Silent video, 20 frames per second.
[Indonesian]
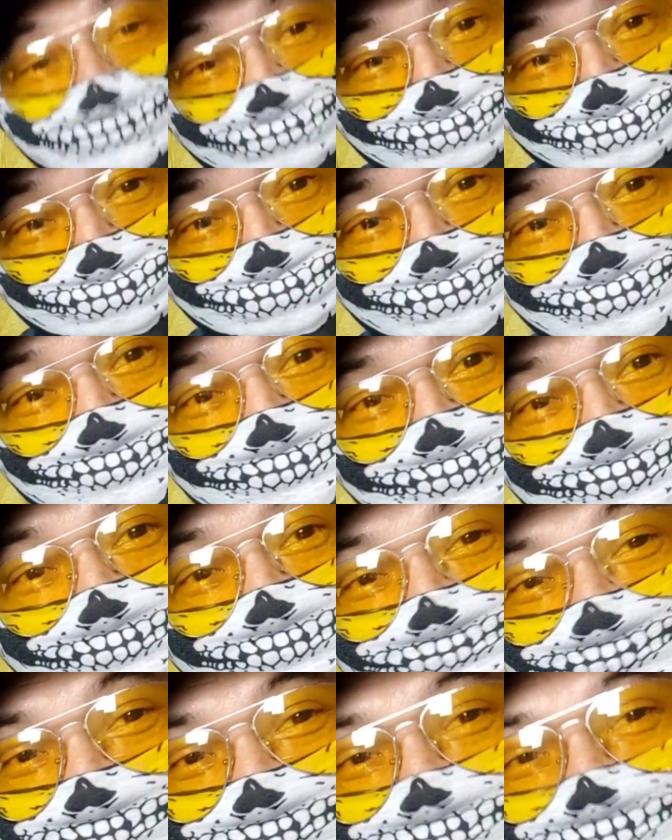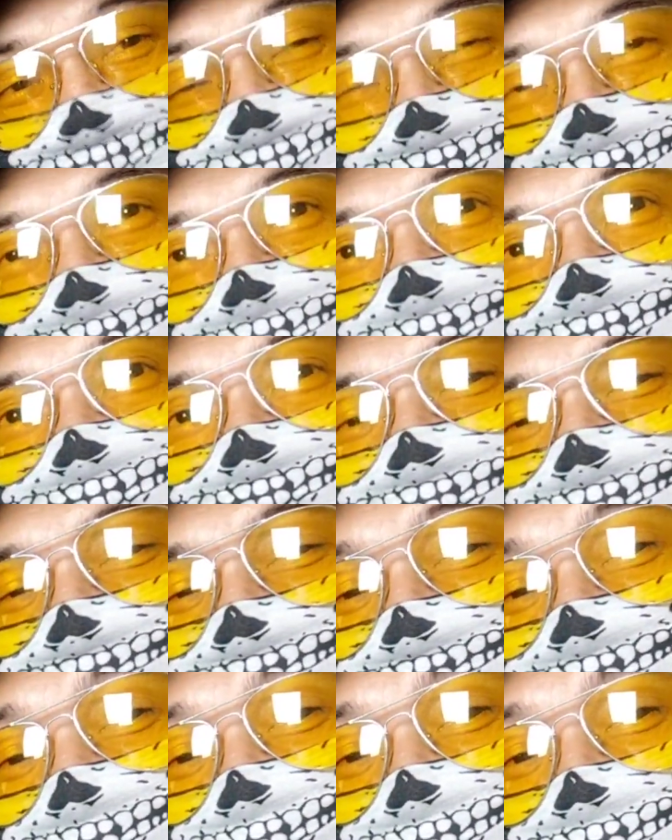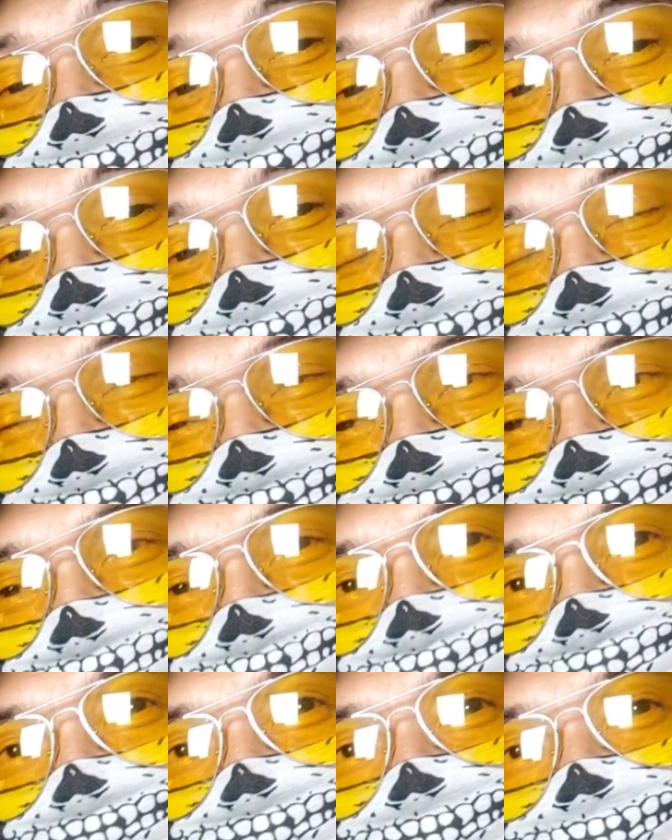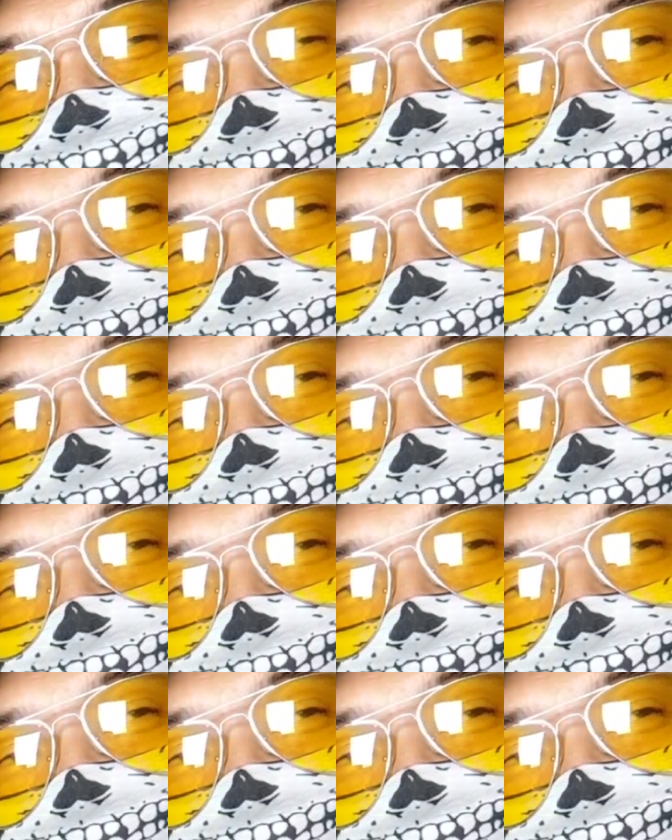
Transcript: itu. Catat ya, saya tidak pernah melakukan itu.